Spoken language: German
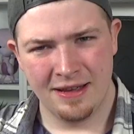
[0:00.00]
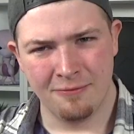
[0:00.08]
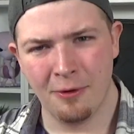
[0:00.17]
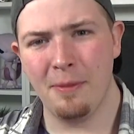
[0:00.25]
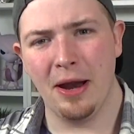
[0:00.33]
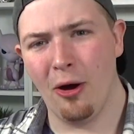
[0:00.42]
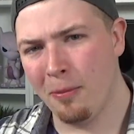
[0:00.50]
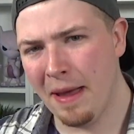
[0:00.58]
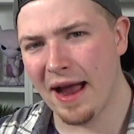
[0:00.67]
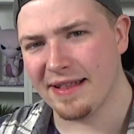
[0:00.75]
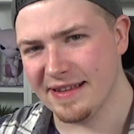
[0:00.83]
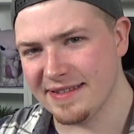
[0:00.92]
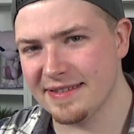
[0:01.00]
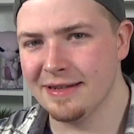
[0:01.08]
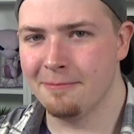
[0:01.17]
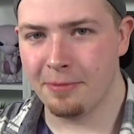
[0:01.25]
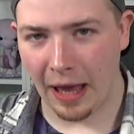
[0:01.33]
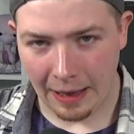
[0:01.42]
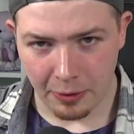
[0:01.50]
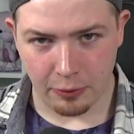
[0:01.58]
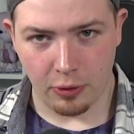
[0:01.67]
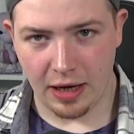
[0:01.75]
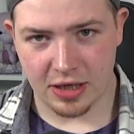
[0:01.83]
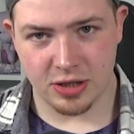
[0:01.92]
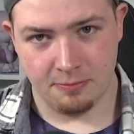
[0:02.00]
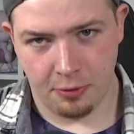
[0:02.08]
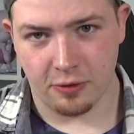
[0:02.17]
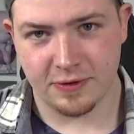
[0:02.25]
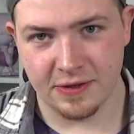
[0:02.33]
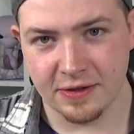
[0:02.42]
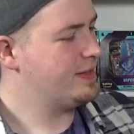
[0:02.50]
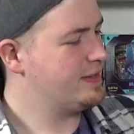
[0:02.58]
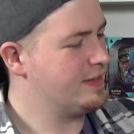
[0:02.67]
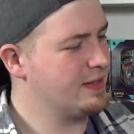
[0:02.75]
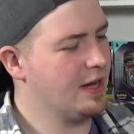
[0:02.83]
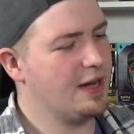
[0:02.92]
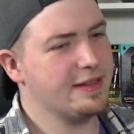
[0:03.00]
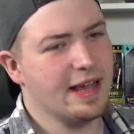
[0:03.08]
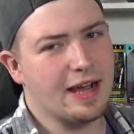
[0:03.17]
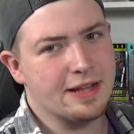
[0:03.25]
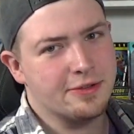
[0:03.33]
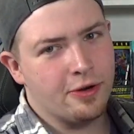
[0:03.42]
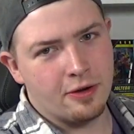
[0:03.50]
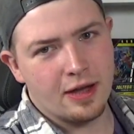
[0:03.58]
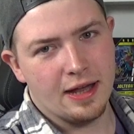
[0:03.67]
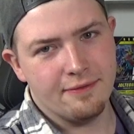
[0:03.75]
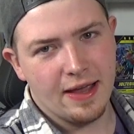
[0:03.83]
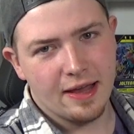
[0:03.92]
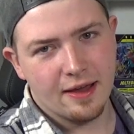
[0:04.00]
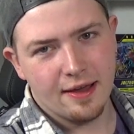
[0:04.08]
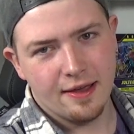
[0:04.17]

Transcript: Wo man auch merkt, dass es eine Premium Collection Box ist. So, der Karton kann kann weg.